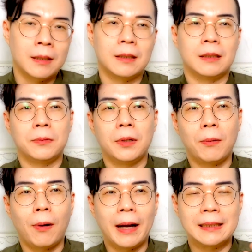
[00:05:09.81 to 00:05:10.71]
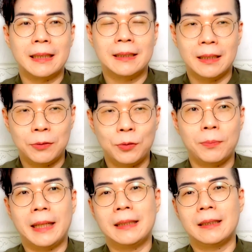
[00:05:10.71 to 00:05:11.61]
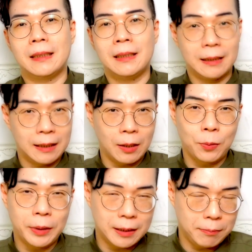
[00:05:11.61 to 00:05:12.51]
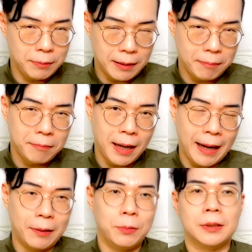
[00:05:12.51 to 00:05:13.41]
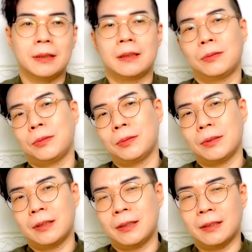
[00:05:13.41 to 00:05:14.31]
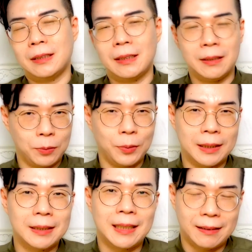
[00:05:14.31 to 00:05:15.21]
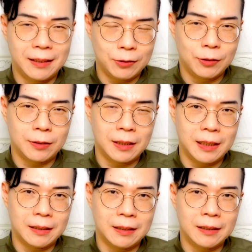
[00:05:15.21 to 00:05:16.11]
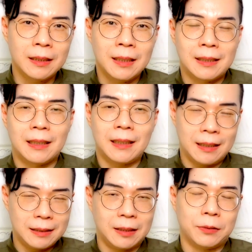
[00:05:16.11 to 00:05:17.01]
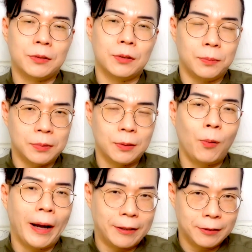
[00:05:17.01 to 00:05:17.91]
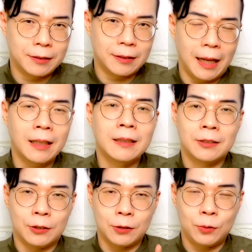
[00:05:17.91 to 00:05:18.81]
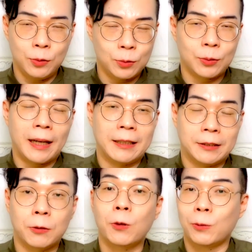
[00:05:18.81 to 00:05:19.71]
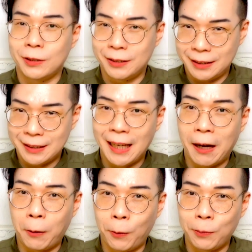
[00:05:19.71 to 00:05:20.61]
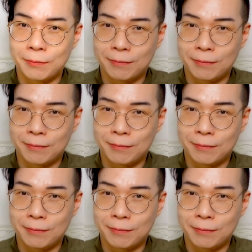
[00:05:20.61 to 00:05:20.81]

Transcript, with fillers: 可能会花一些钱去买一些很高贵的名牌，或者是去吃一些很贵的餐厅之类的。那当然享受不是坏事啦，只是预算还是要控制一下哦。